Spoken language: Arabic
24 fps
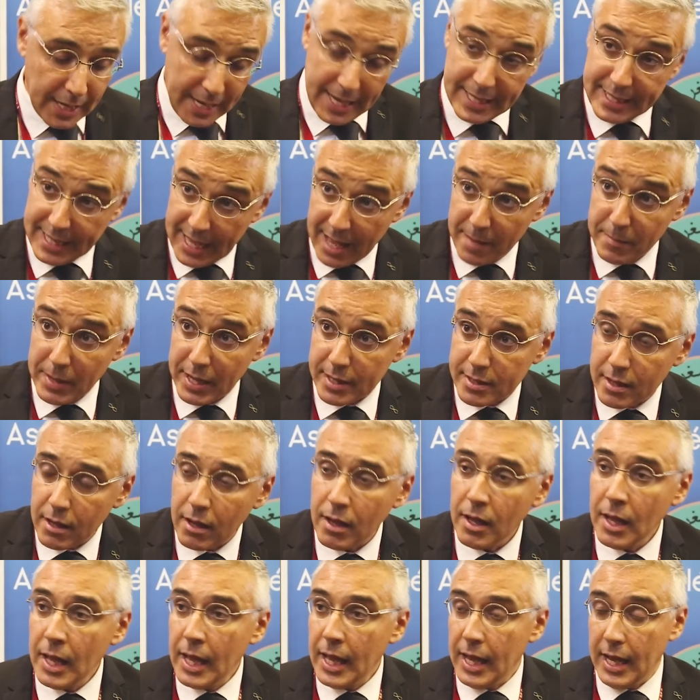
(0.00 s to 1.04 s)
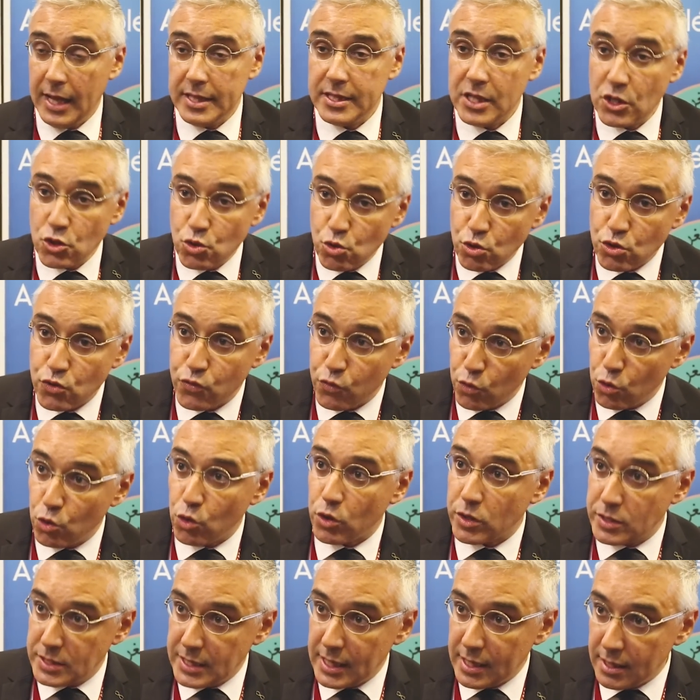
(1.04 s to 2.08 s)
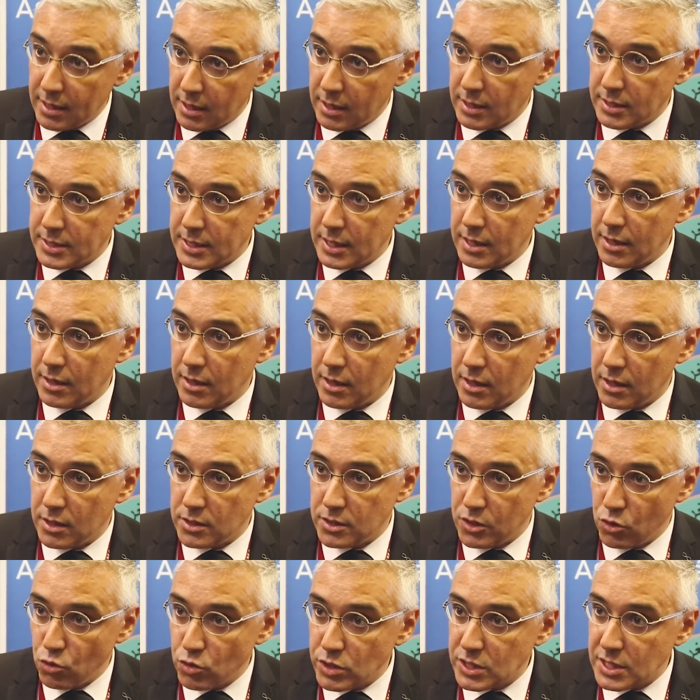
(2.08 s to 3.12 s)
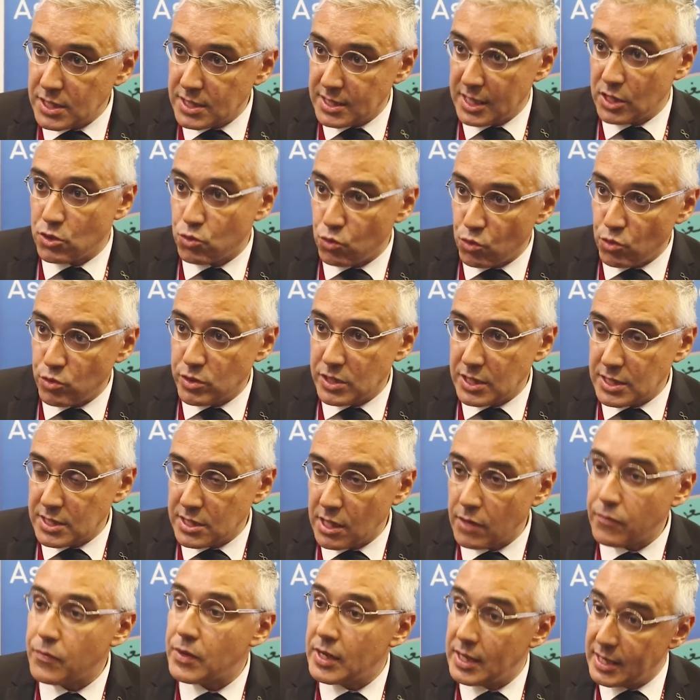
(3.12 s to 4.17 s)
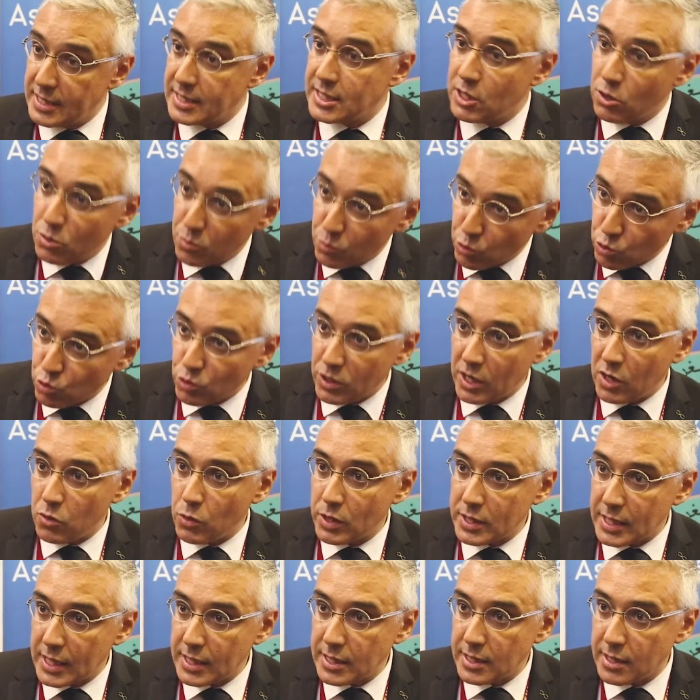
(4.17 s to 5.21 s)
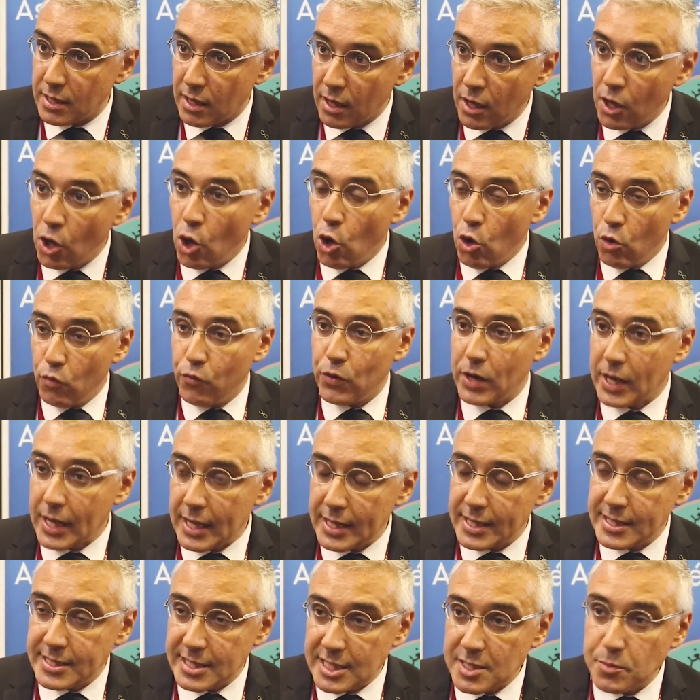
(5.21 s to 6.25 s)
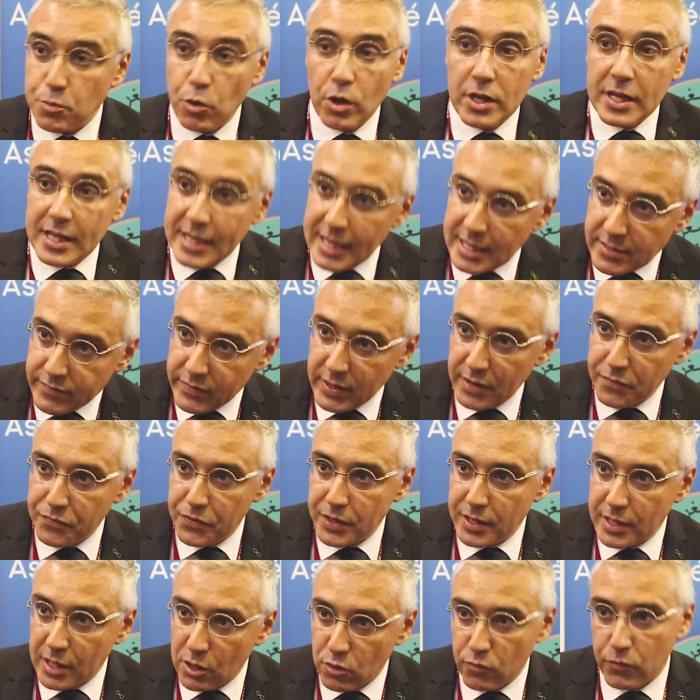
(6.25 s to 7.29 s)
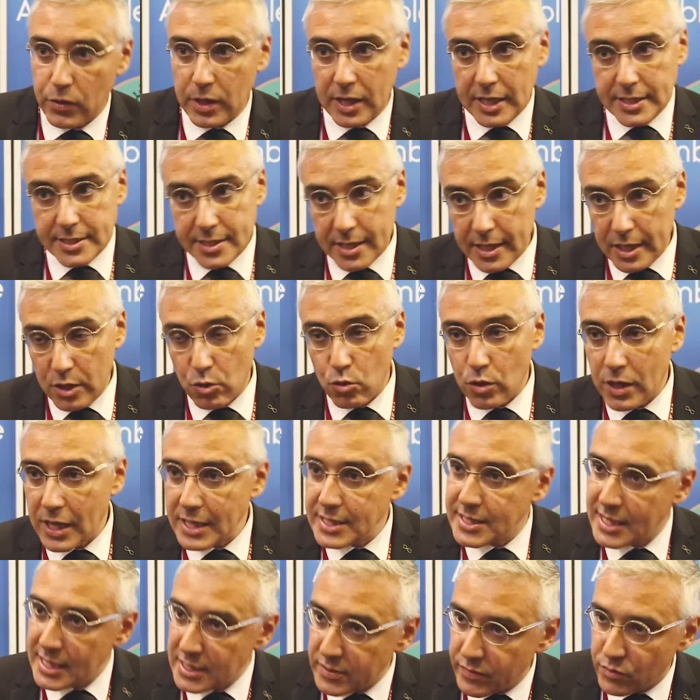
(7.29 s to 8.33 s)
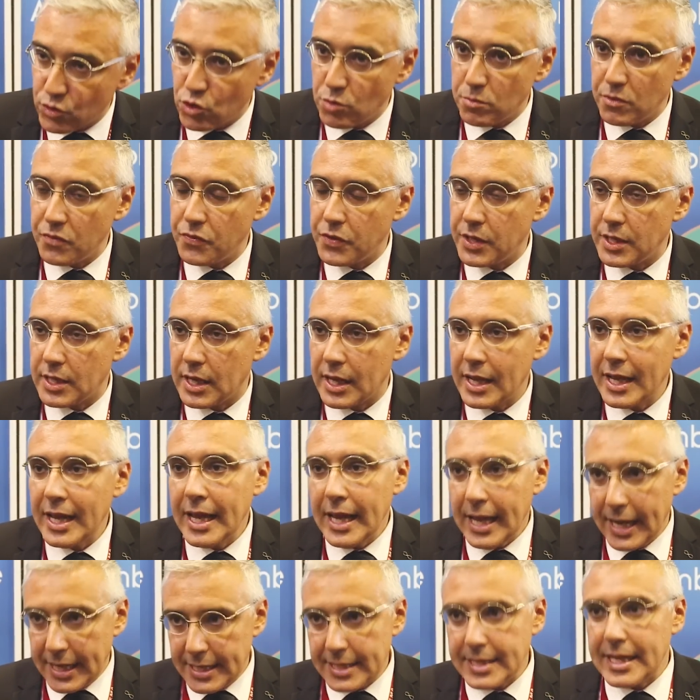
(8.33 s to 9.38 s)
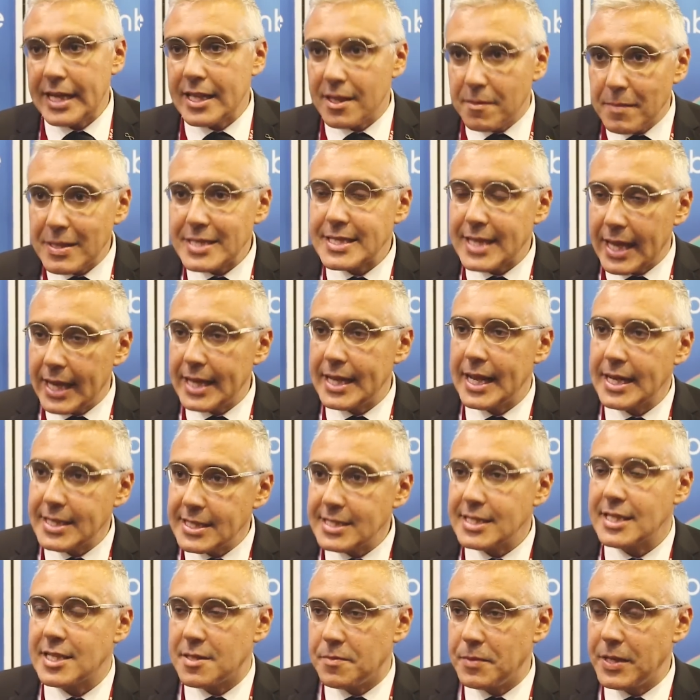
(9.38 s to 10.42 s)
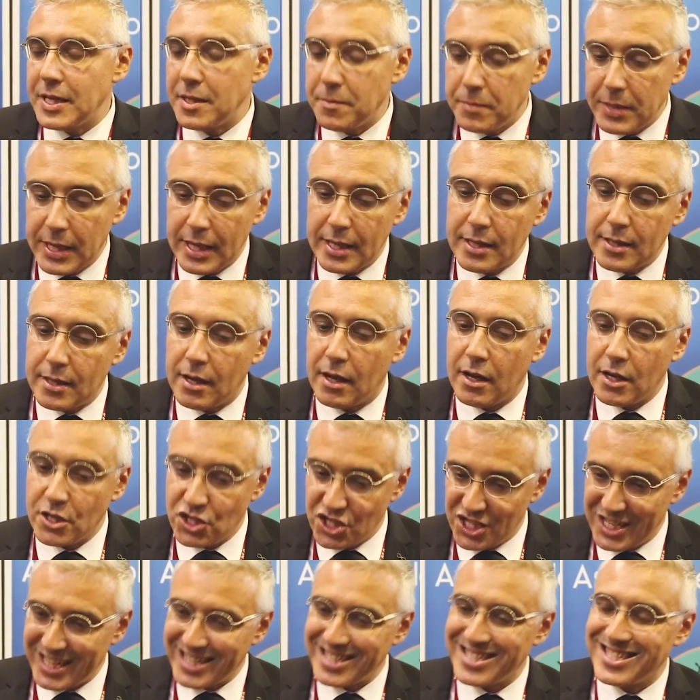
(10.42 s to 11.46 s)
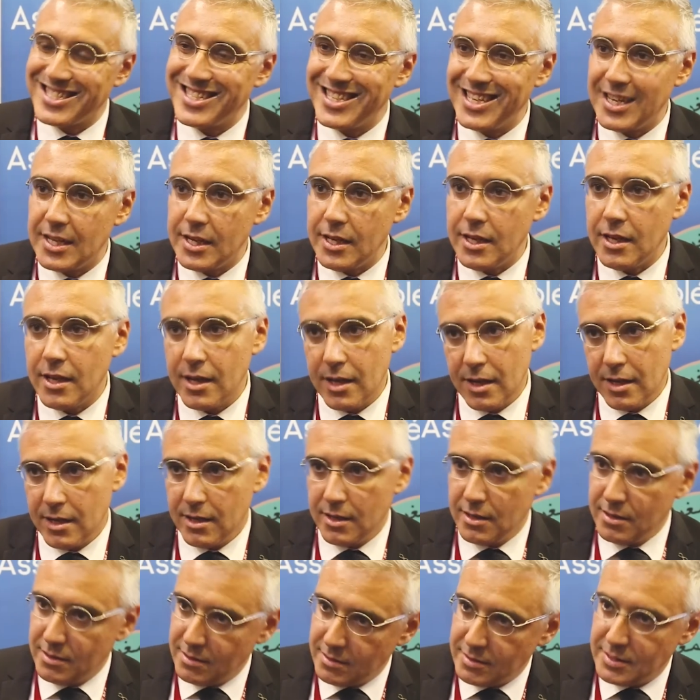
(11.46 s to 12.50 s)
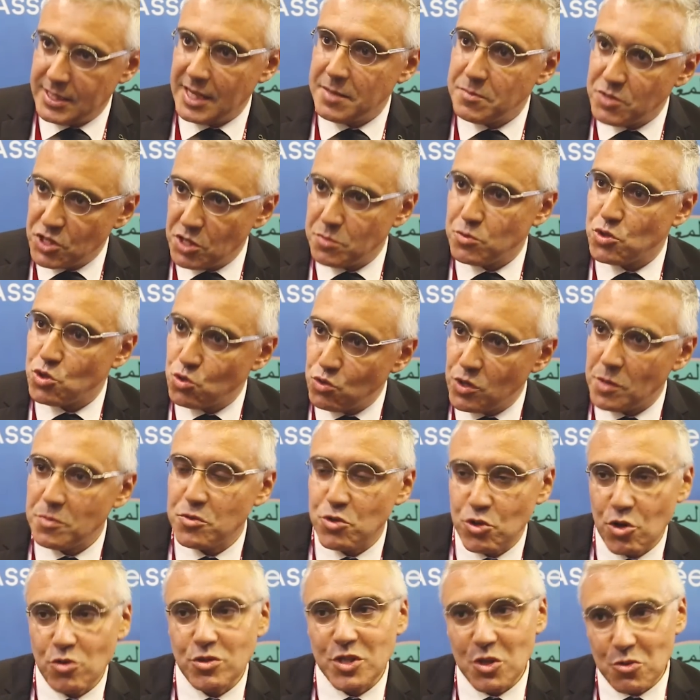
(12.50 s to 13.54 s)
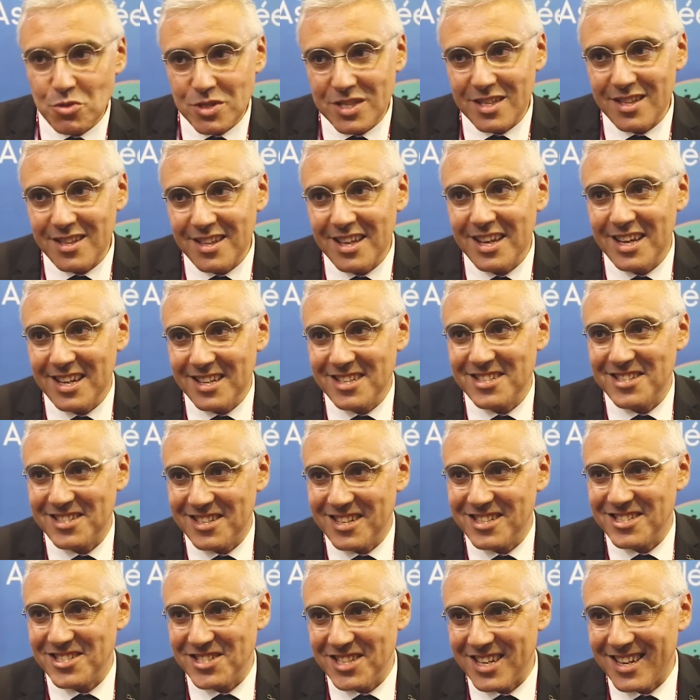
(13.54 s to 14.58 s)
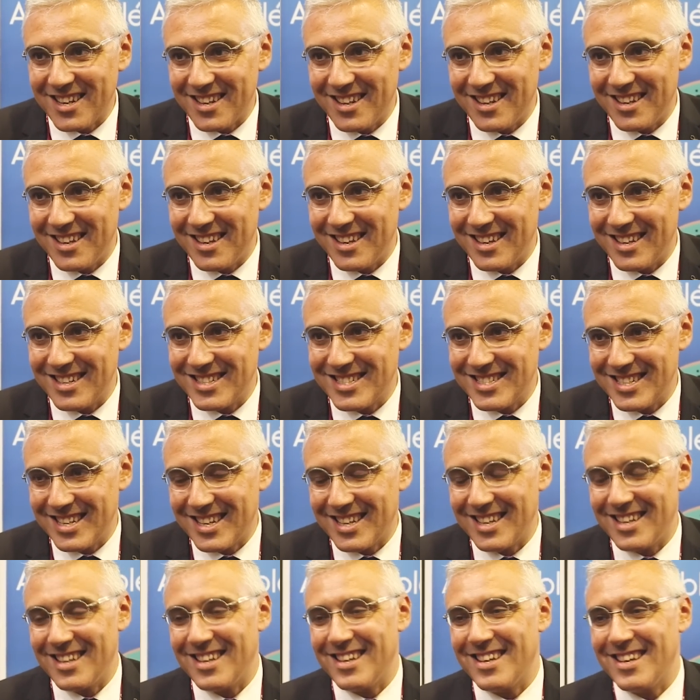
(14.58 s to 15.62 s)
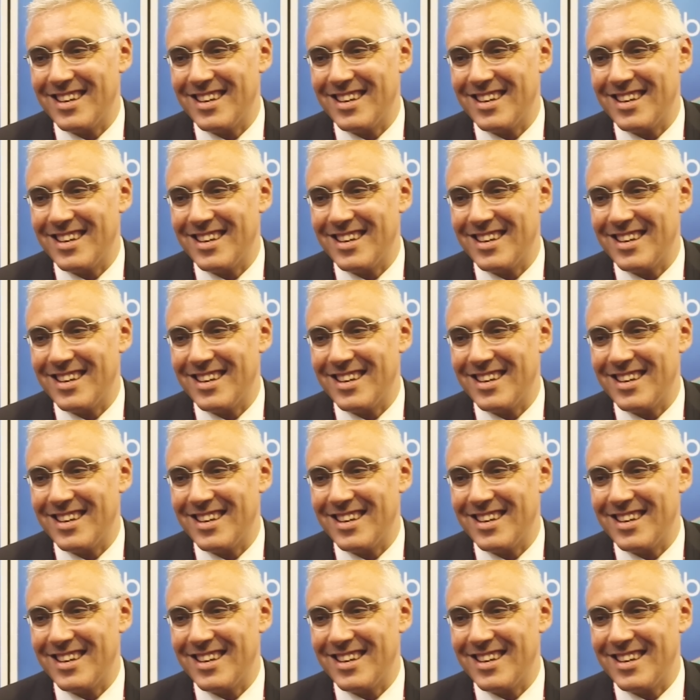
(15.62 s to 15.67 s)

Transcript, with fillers: هذا العام هذا عندنا جوج فروق ديال ديال يو 17 و يو 19 اللي داو البطوله الوطنيه وفرقه لي زيسبور اللي كانت في لا فينال وفرقه ديال يو 15 كانت في الدومي فينال اذا هذه المسائل هذه تتبين بان الشق التسييري تيمشي بشويه بشويه تيوصل للشق الشق